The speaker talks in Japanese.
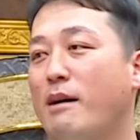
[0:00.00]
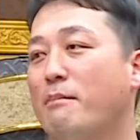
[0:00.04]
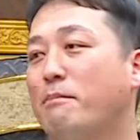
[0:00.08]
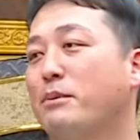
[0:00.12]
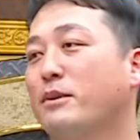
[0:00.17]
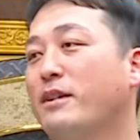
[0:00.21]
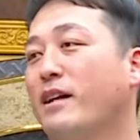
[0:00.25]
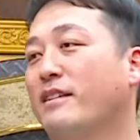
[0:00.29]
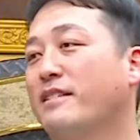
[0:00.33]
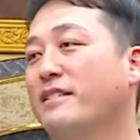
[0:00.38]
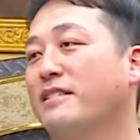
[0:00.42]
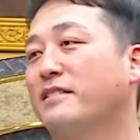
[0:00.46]

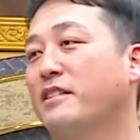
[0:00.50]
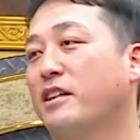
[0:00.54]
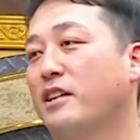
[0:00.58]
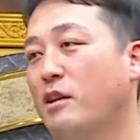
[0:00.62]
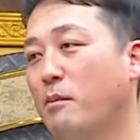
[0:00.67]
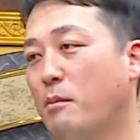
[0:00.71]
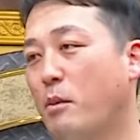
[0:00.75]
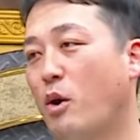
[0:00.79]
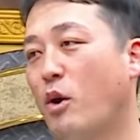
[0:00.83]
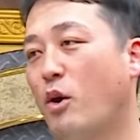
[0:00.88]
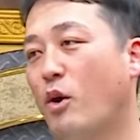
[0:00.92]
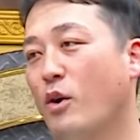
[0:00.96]
ランプなんです
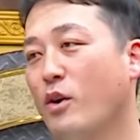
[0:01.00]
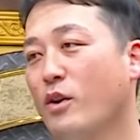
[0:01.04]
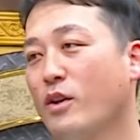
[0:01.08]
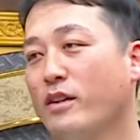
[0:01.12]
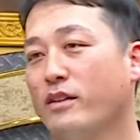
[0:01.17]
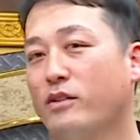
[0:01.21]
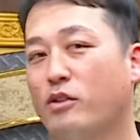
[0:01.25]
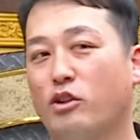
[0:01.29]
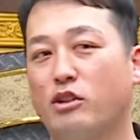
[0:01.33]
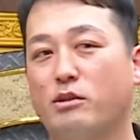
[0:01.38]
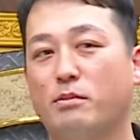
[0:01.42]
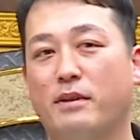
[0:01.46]
けども、
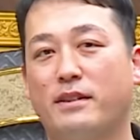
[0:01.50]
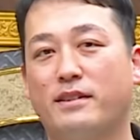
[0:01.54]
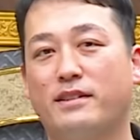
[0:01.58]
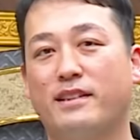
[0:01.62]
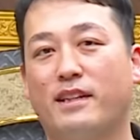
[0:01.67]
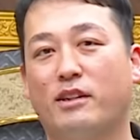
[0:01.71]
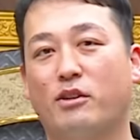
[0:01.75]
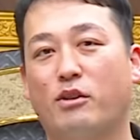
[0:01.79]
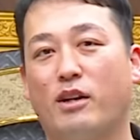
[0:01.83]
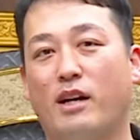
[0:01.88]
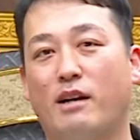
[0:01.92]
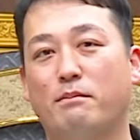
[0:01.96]
特
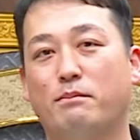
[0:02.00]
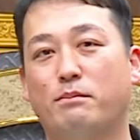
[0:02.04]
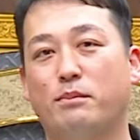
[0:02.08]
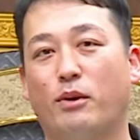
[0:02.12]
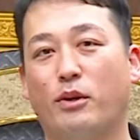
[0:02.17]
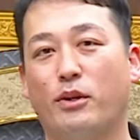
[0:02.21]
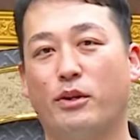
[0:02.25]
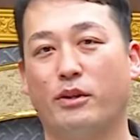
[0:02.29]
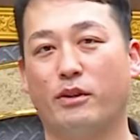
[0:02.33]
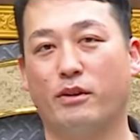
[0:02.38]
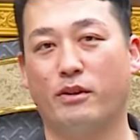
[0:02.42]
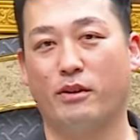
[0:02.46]
別な
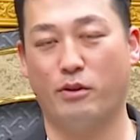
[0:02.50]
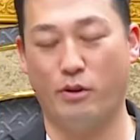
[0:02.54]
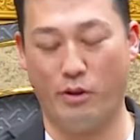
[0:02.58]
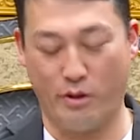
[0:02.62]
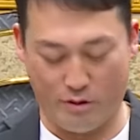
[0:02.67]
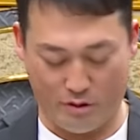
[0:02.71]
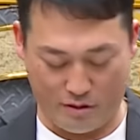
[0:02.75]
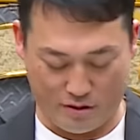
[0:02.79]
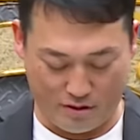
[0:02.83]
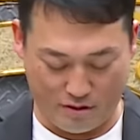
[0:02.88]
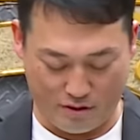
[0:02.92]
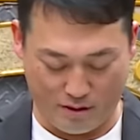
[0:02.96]
トランプを
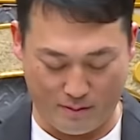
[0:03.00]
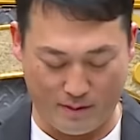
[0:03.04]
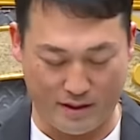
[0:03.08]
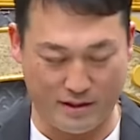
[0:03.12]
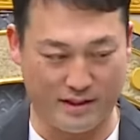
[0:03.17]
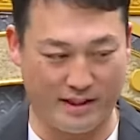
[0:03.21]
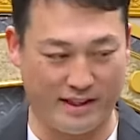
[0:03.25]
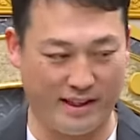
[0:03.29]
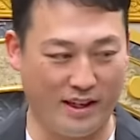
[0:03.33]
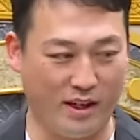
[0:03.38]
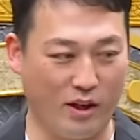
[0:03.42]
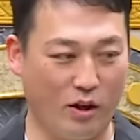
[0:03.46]
ご用意しておりま
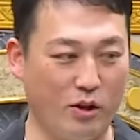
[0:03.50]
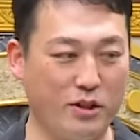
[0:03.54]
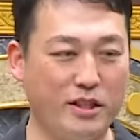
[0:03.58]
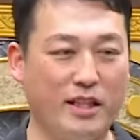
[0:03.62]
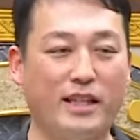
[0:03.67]
して、こ